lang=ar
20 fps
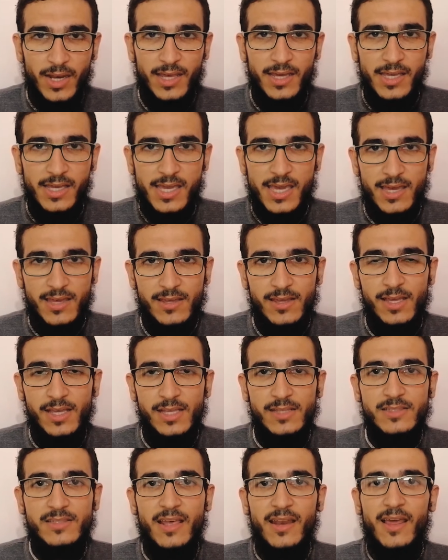الملائكة
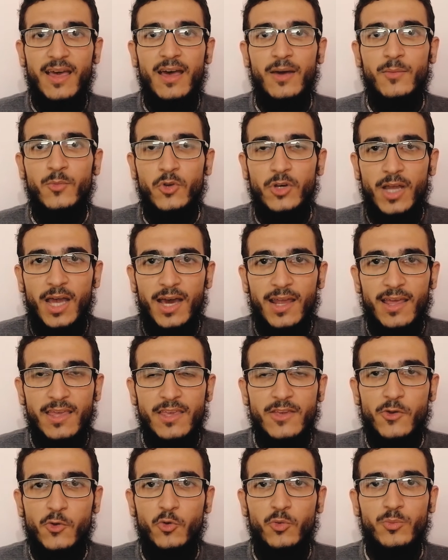سلام
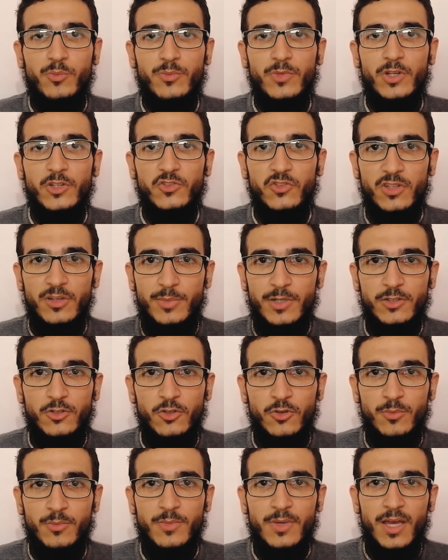عليكم
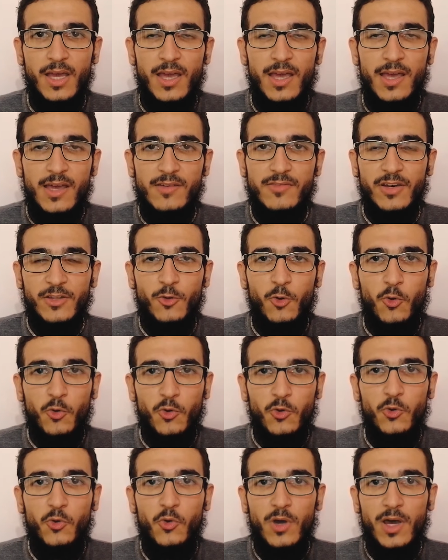طبتم
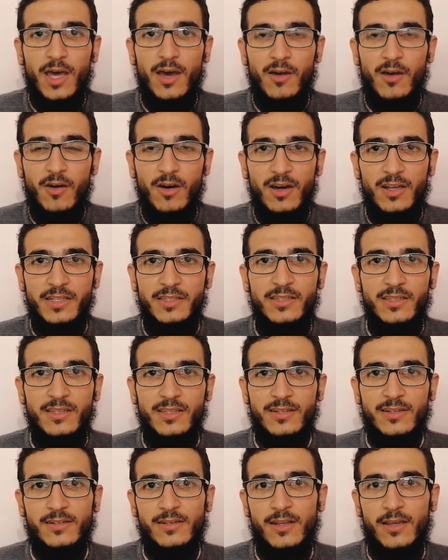فادخلوها
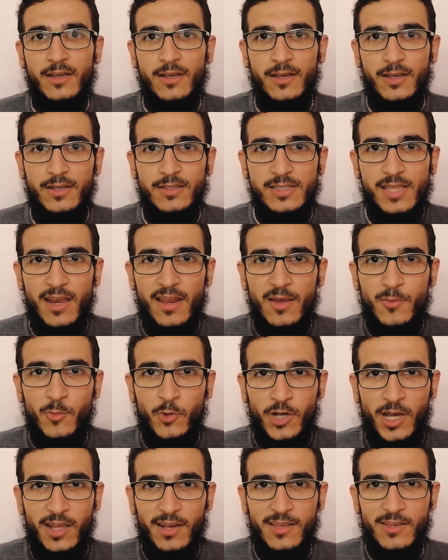خالدين
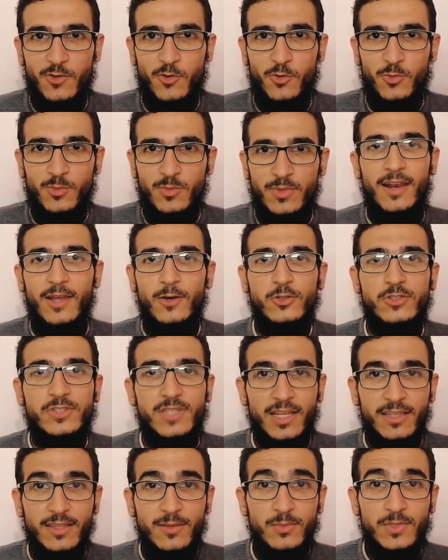سلام عليكم لو
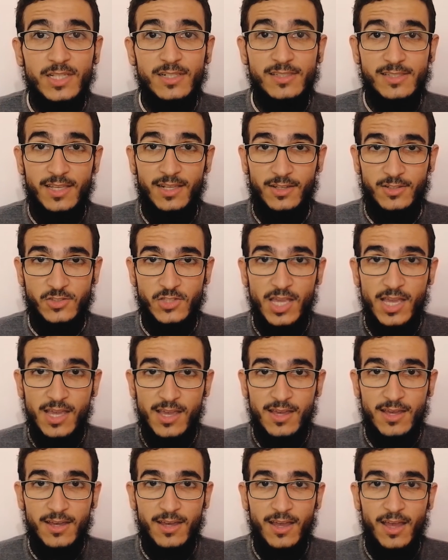استخدمت لسانك
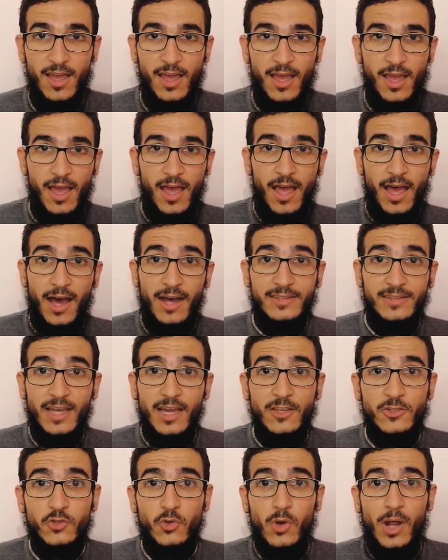صح
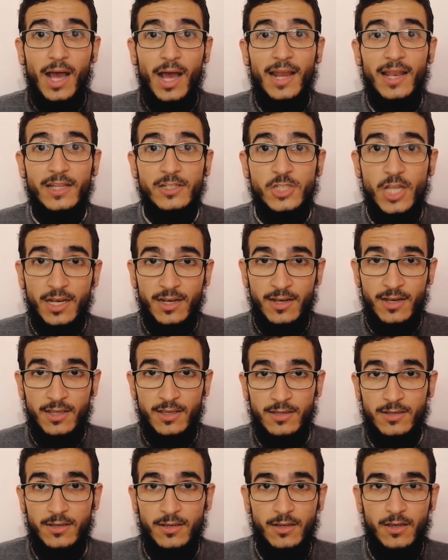هتحصل على
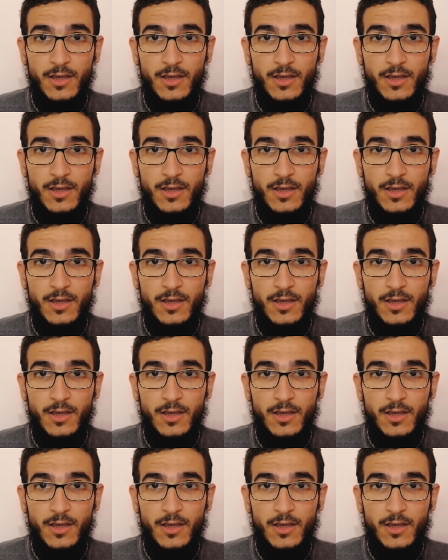جنة